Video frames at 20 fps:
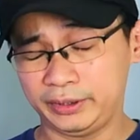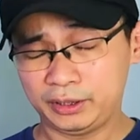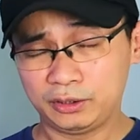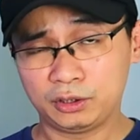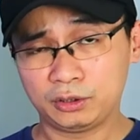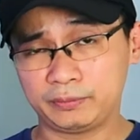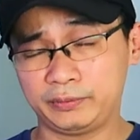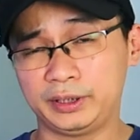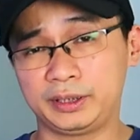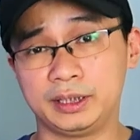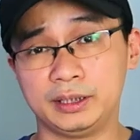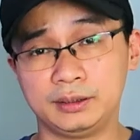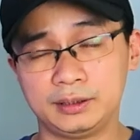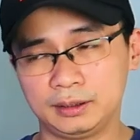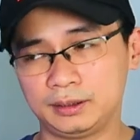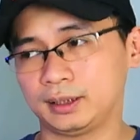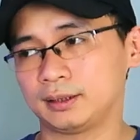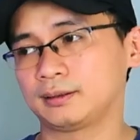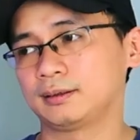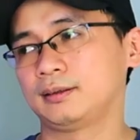về nốt về
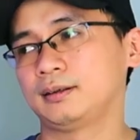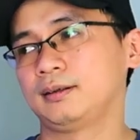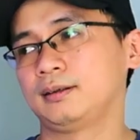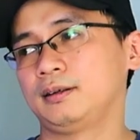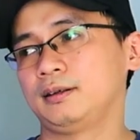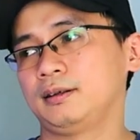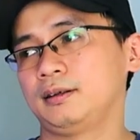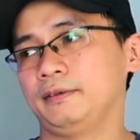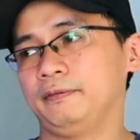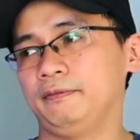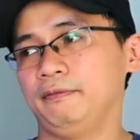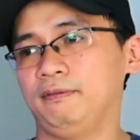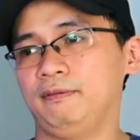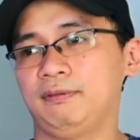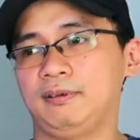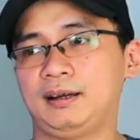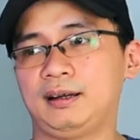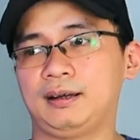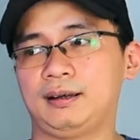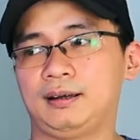kiến thức này
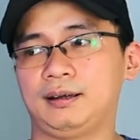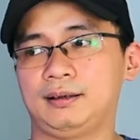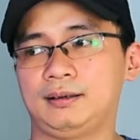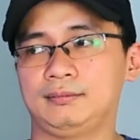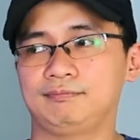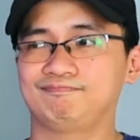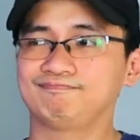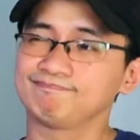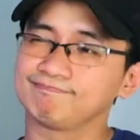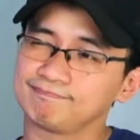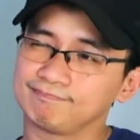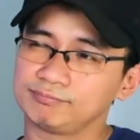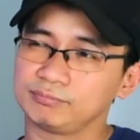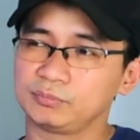và